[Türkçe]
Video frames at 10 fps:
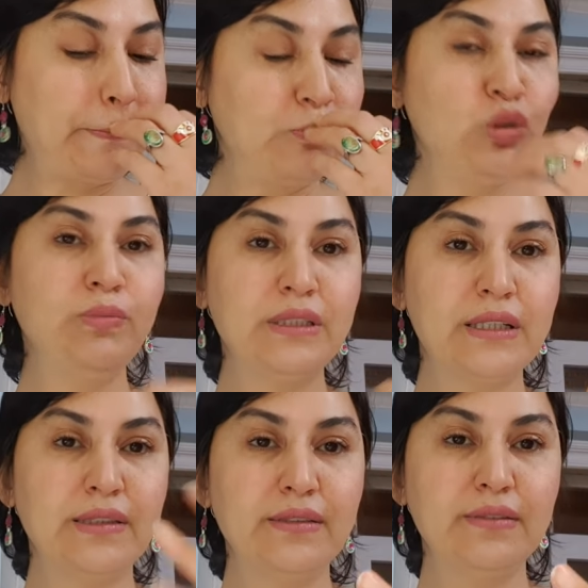bunu bir
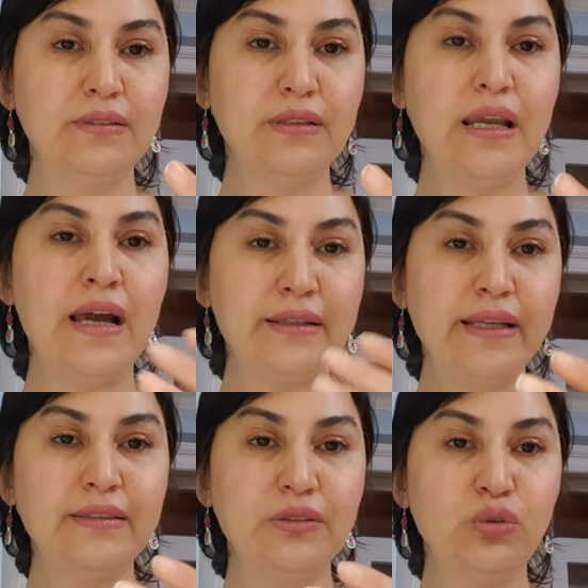kadın
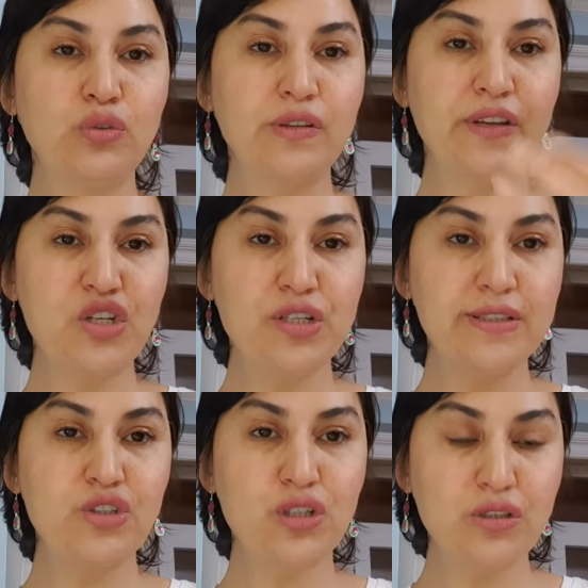erkek dinliyorsa ve
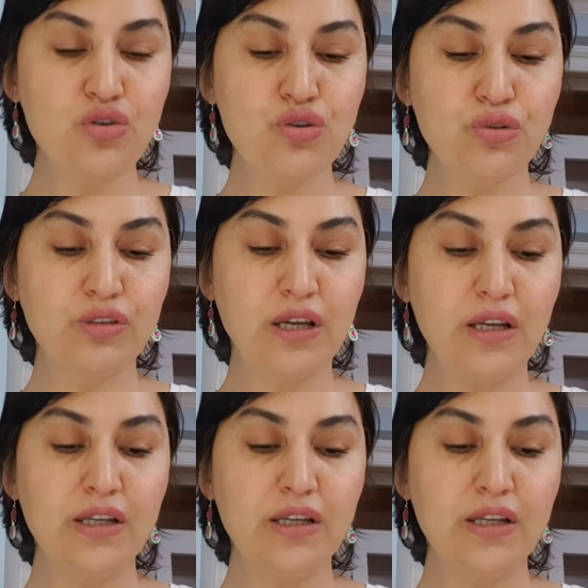eşiniz çalışıyorsa